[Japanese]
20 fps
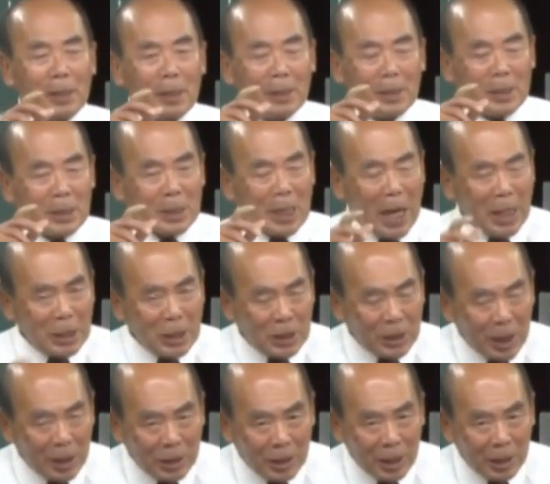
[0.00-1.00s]
祭司
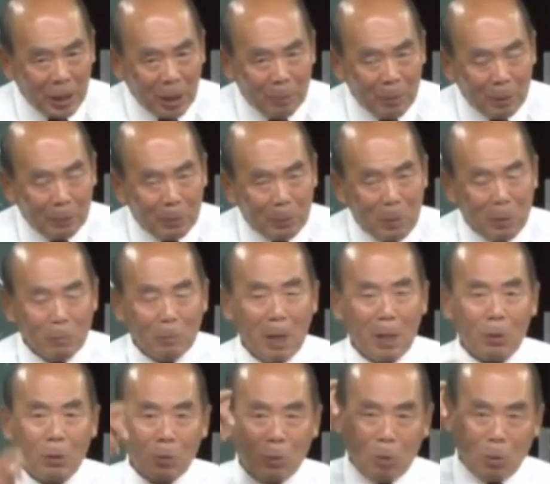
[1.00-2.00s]
たちが食べる部分
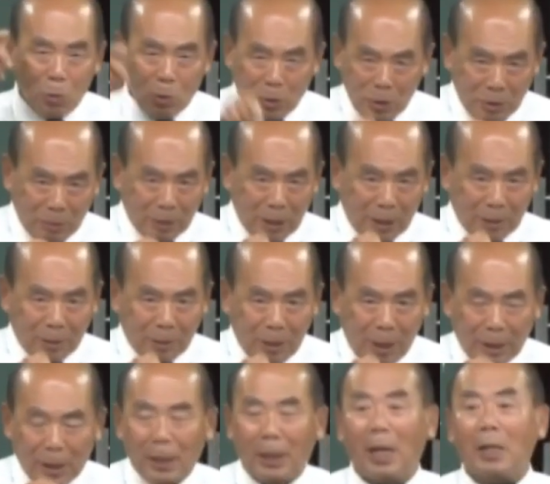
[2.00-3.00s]
はこの肉だって
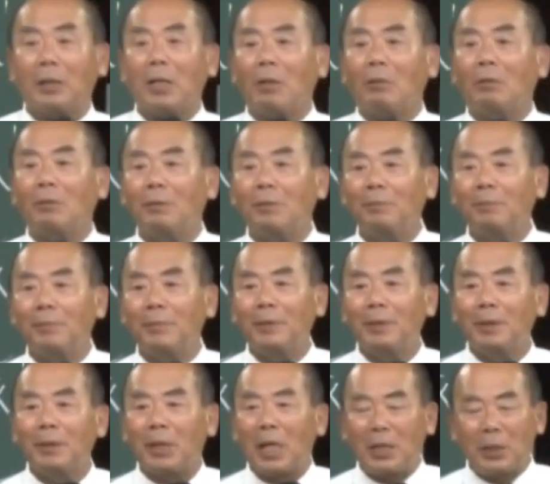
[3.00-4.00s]
はっきり書いてある
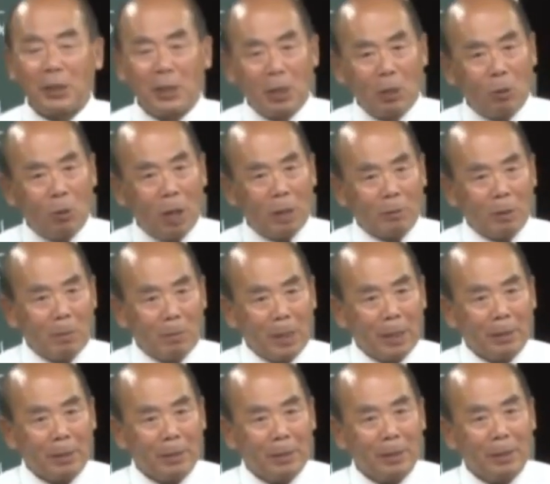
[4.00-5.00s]
3500年前